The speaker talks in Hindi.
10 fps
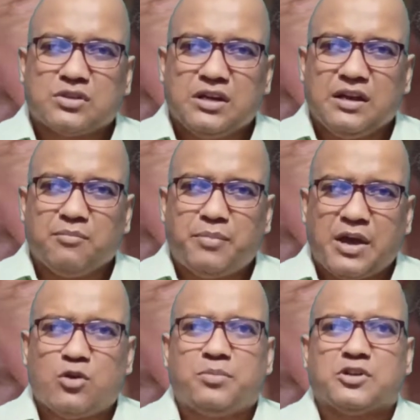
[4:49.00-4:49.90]
फिर
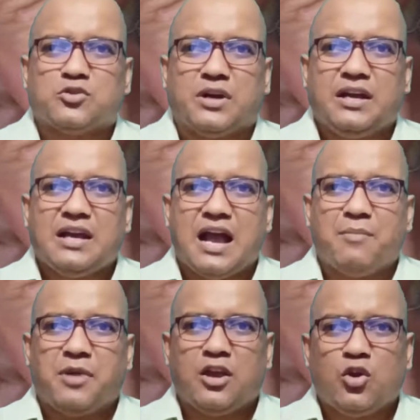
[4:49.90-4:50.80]
उसके
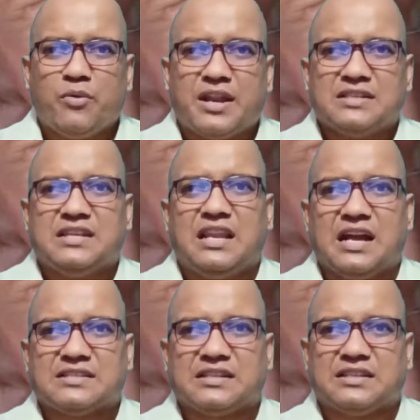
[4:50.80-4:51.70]
पैरों पर जो है
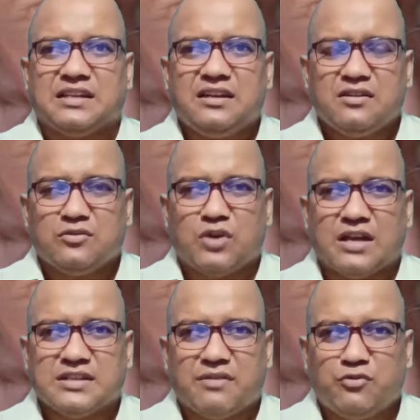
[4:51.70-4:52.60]
आप एलोवेरा जेल
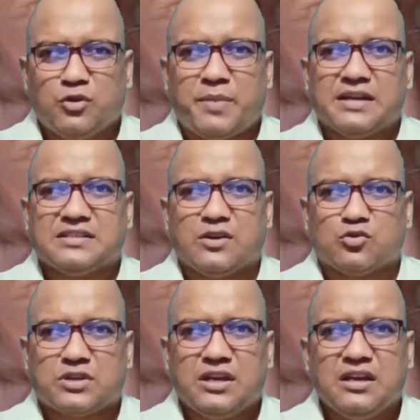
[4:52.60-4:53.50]
लगा सकते हैं
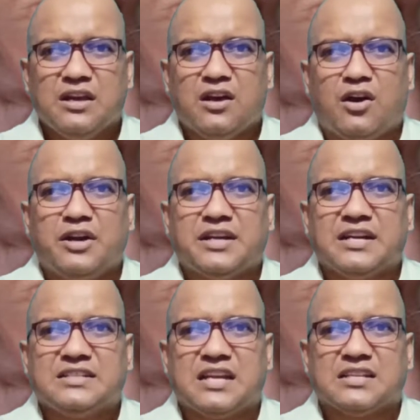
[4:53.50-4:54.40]
वहां जहाँ फुट पैड्स हैं
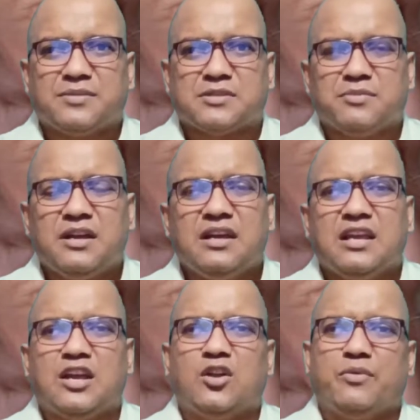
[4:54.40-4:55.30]
उसके और
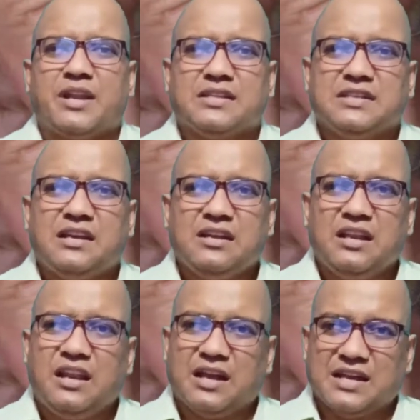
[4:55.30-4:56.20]
इंटरडिजिटल स्पेस में
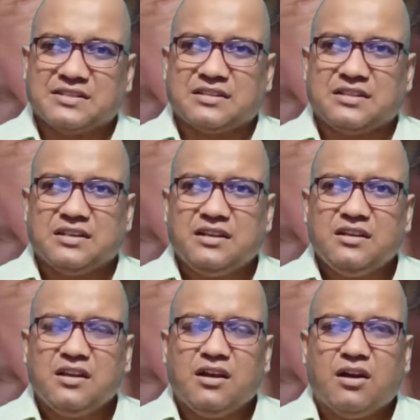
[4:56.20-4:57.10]
एलोवेरा जेल
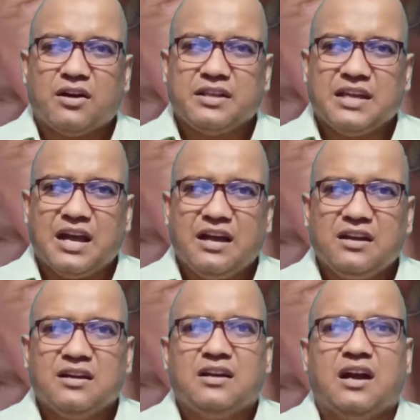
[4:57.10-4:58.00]
लगा सकते हैं
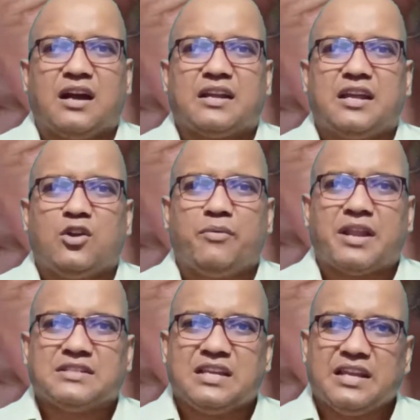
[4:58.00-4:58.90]
और या
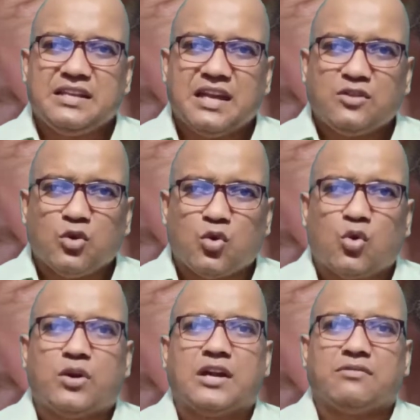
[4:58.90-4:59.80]
अगर
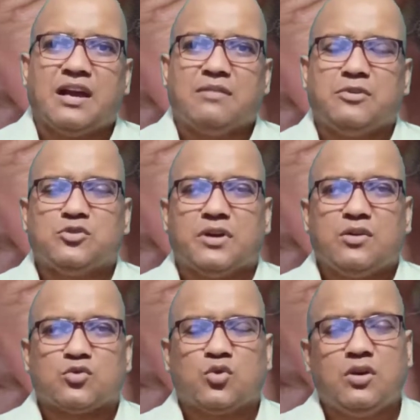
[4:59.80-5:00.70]
एलोवेरा जेल नहीं है तो
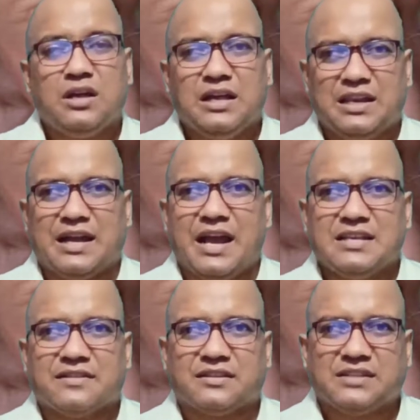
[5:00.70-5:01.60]
कोकोनट ऑयल भी जो है
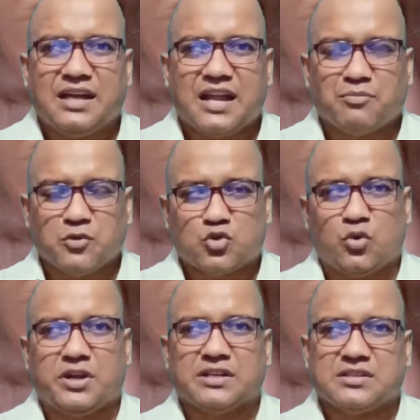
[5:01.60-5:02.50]
उसको लगाया
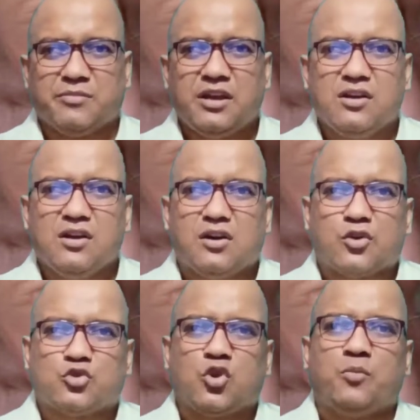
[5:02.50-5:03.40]
जा सकता है रात में
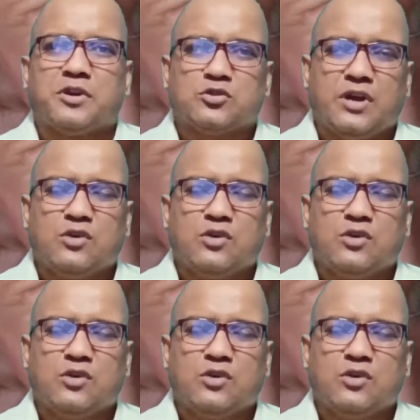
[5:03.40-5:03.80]
सोने के समय